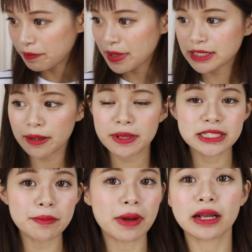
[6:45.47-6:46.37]
めちゃめ
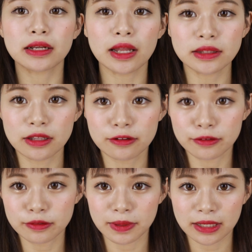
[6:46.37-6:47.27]
ちゃ真っ赤っていう
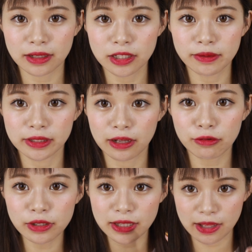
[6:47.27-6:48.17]
ほど真っ赤ではない。
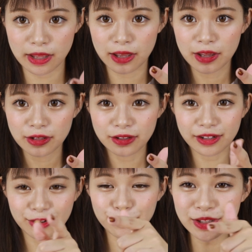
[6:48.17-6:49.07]
こうやって、だ
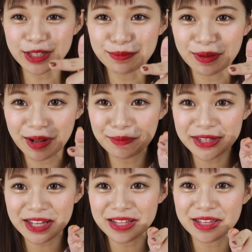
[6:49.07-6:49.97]
からこうやって今見
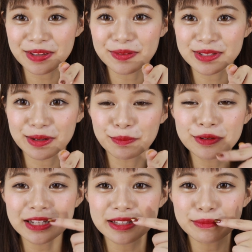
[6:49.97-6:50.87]
てんねんけどさ、
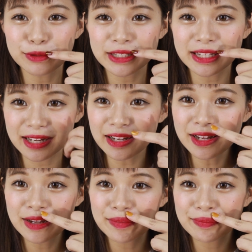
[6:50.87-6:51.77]
モニ、モニター
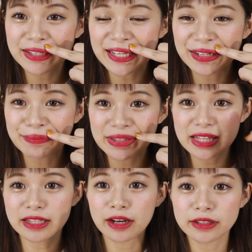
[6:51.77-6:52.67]
みたいなの見
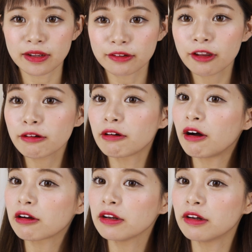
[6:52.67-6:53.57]
てたらさ、結構
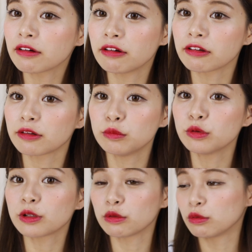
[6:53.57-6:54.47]
赤なんかなって
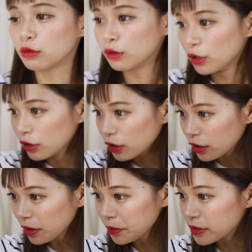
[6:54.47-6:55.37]
思うけど、
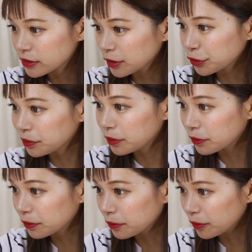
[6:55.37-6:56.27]
鏡でちゃんと見
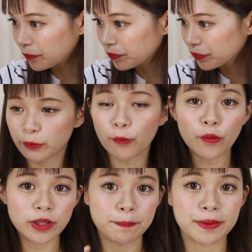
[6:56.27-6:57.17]
ると、
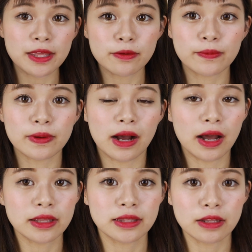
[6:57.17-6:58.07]
濃いピンクが
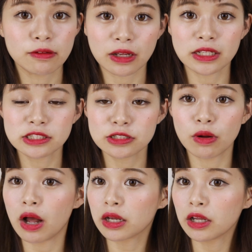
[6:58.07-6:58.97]
入ってる感じ
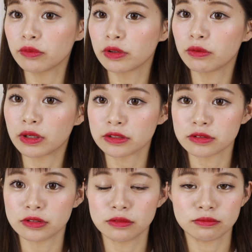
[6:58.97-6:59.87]
の赤の色が
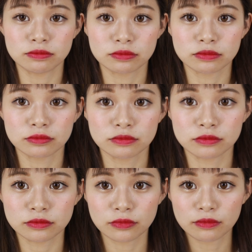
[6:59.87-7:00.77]
する。
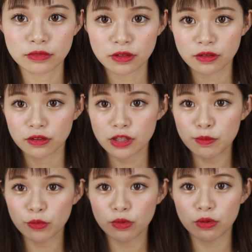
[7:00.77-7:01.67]
で
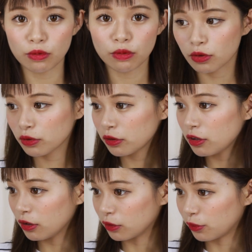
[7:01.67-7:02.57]
も、好
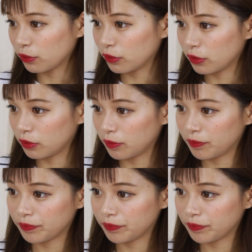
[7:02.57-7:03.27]
きやな、この色。